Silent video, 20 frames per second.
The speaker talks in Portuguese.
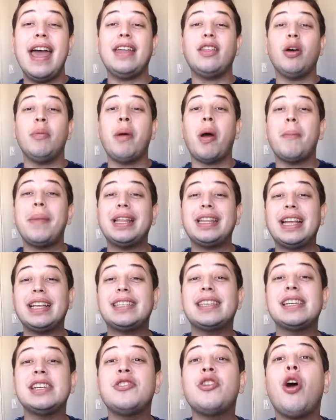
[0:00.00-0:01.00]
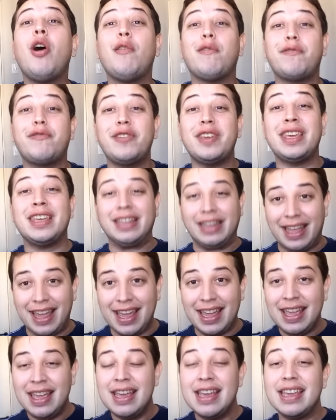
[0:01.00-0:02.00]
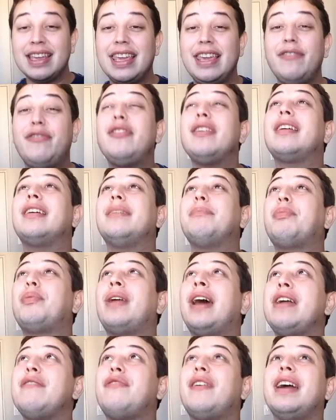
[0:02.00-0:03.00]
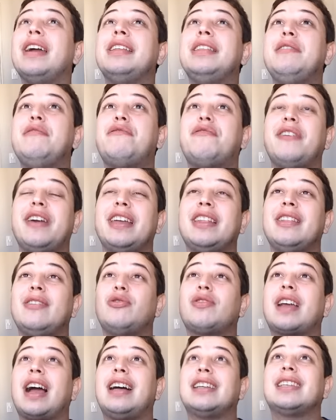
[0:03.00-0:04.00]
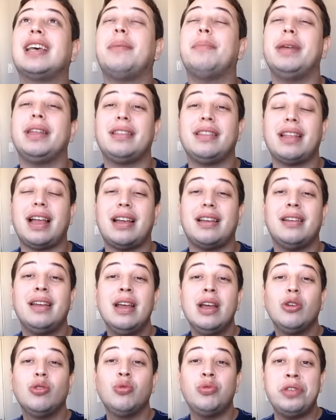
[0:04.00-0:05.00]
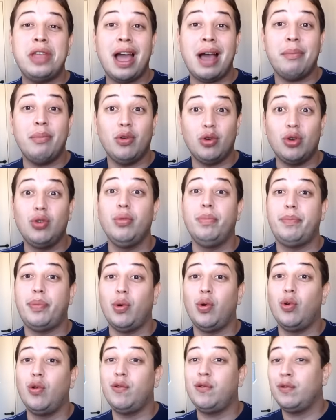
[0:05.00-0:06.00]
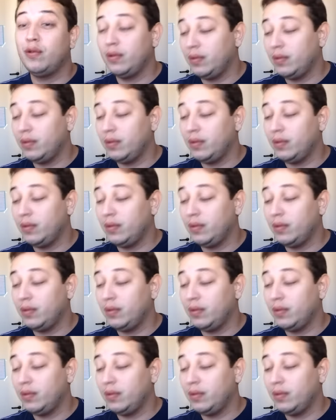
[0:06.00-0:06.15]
É normalmente essas novinhas, né? Que ficam por aí fazendo inferno nos casamentos, na, nos namoros do povo.